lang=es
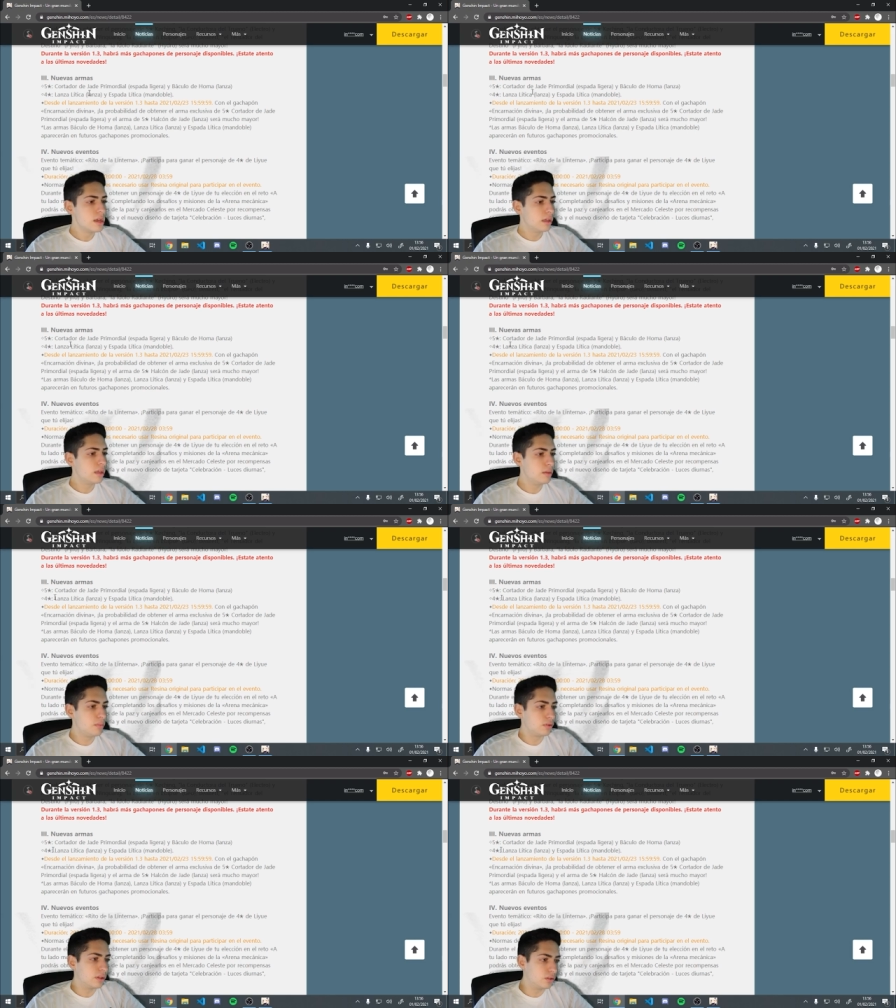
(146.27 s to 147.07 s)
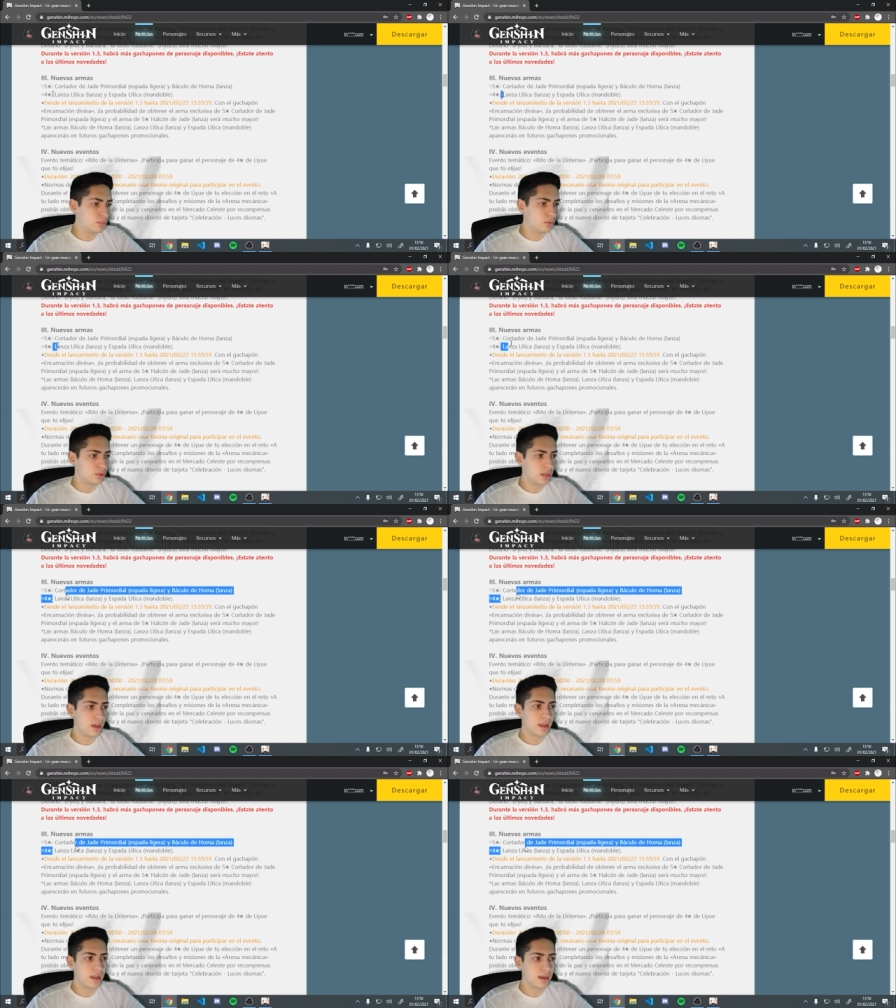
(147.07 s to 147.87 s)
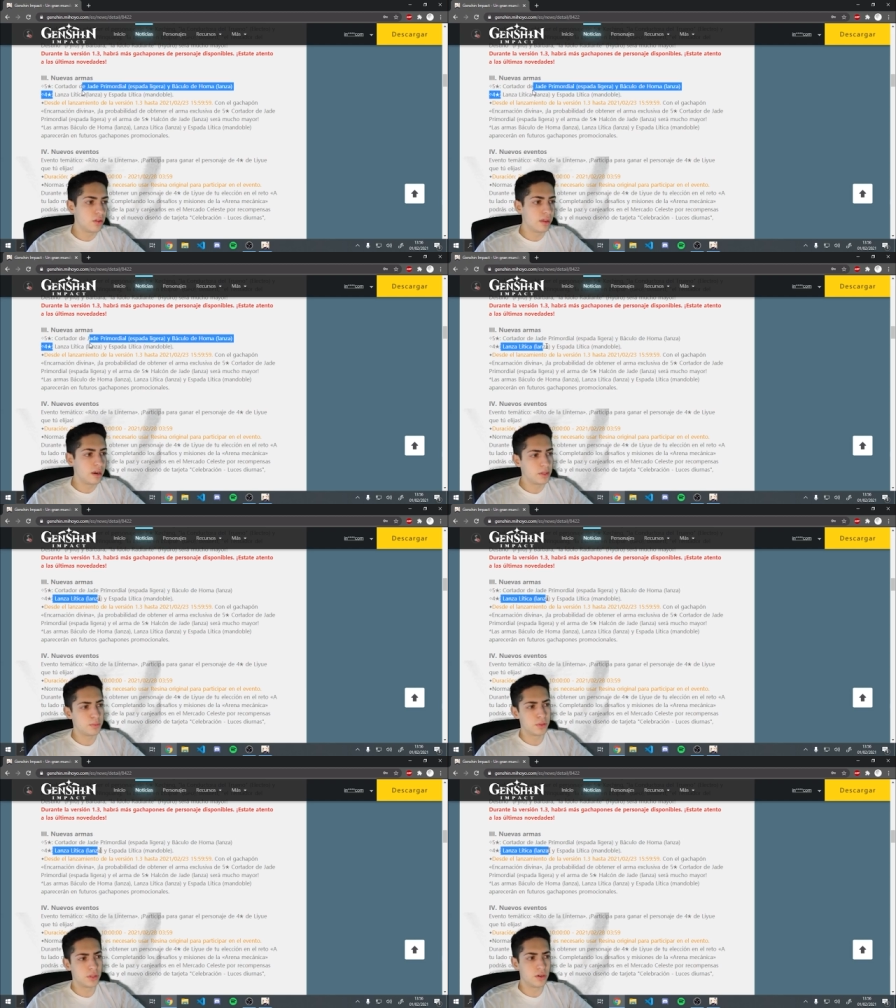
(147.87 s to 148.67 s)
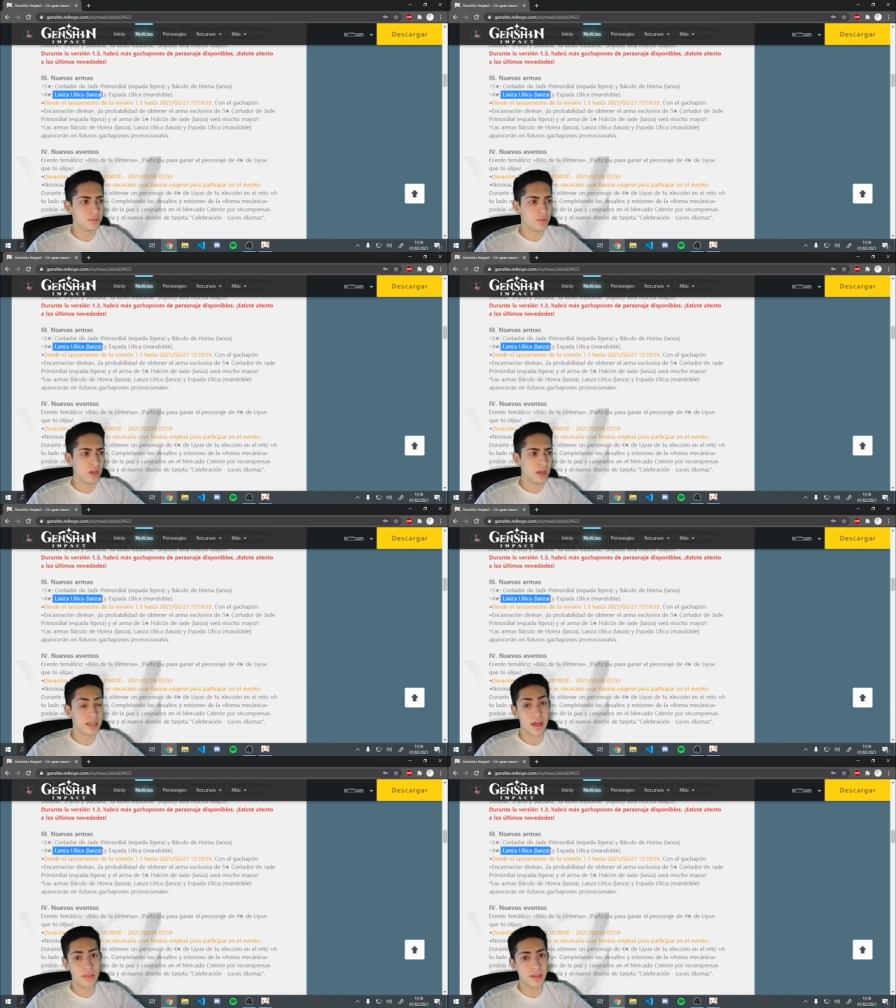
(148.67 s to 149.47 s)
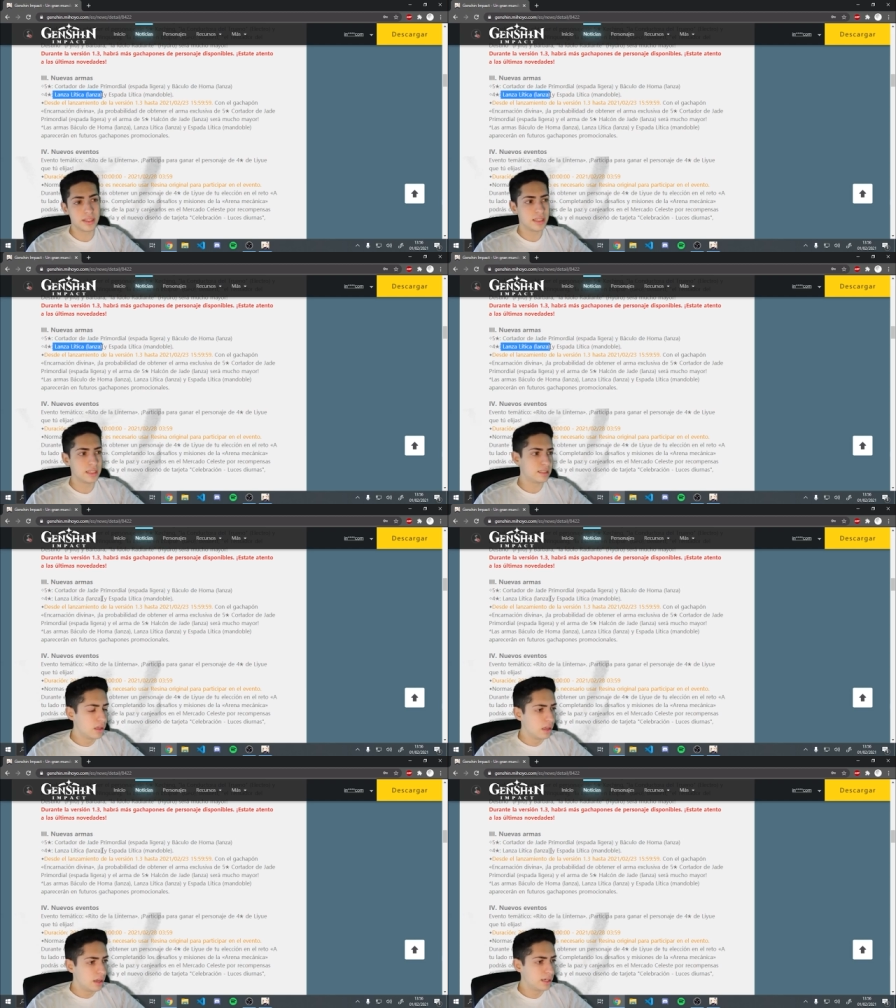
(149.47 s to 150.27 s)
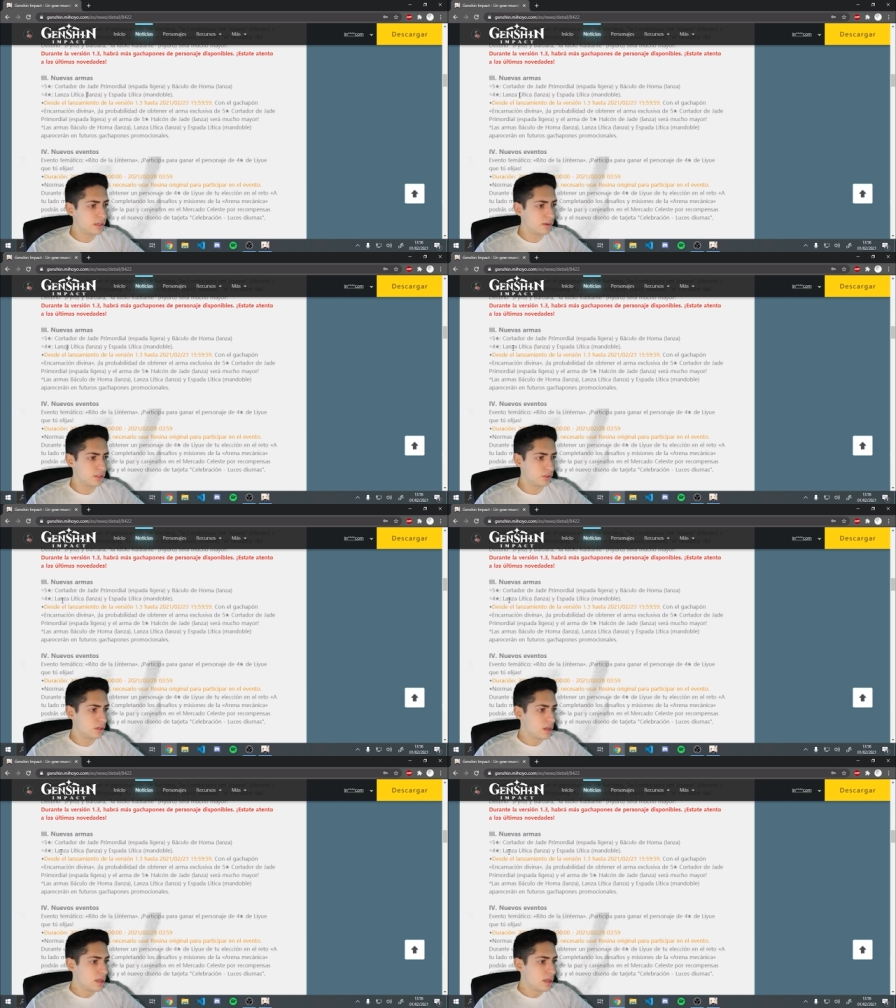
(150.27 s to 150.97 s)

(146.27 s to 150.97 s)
y por tanto pues hayan querido darle más protagonismo a las lanzas en esta, en esta versión.